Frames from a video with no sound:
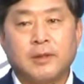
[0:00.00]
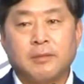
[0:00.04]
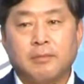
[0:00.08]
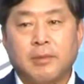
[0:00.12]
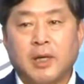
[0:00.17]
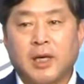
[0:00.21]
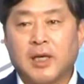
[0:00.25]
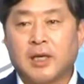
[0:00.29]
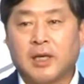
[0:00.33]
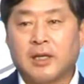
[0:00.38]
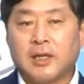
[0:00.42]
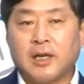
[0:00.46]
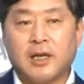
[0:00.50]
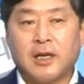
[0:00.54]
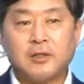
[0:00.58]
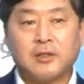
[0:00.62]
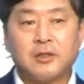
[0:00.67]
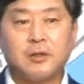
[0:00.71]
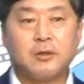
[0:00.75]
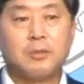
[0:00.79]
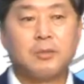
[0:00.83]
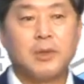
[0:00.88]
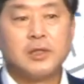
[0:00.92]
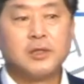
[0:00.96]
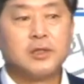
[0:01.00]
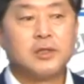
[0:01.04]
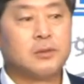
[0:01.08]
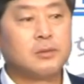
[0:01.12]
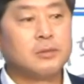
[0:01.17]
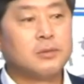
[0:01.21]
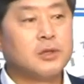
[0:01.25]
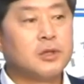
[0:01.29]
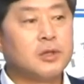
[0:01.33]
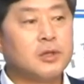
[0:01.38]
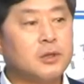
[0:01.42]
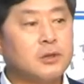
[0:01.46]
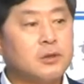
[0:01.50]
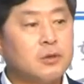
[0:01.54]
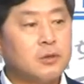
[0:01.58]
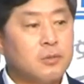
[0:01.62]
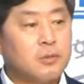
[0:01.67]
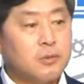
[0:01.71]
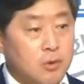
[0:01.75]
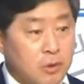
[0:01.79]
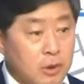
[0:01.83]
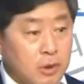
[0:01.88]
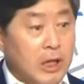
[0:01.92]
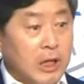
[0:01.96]
밖에 나가서 말씀을 좀
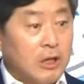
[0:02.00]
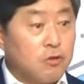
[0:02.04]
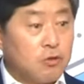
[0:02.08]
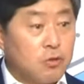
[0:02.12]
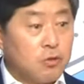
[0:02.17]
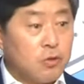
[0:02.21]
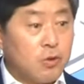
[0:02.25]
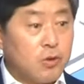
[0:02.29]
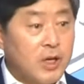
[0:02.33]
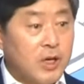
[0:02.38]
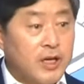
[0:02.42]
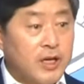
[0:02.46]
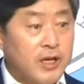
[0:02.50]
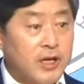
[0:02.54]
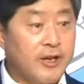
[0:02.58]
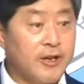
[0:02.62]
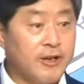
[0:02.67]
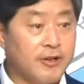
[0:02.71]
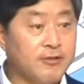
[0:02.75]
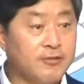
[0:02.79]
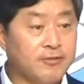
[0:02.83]
더 나누도록 할게요.